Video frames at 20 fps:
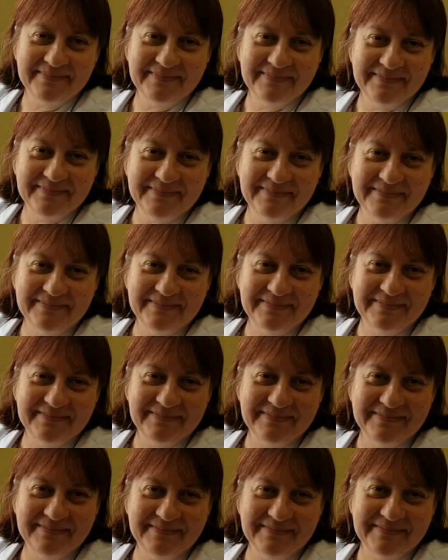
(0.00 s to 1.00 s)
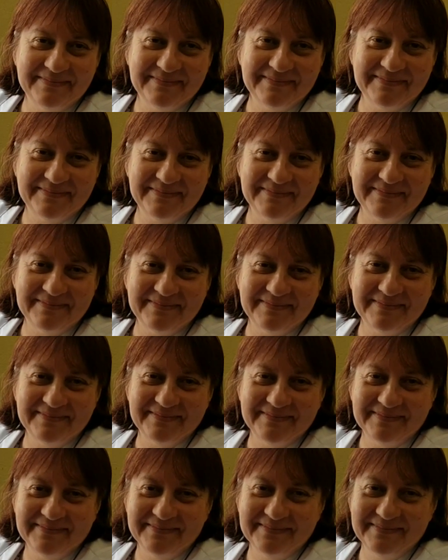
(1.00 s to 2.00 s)
Ну и здорово, и дай бог,
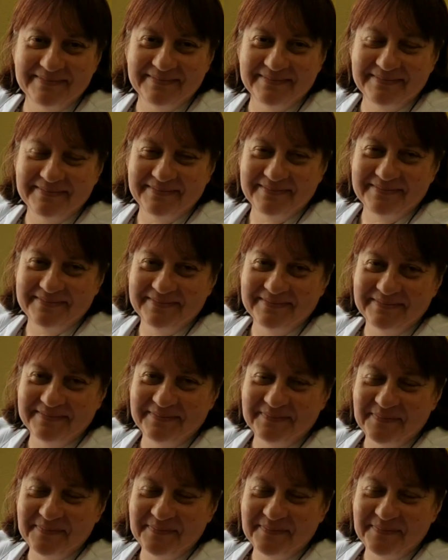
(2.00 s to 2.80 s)
и что вы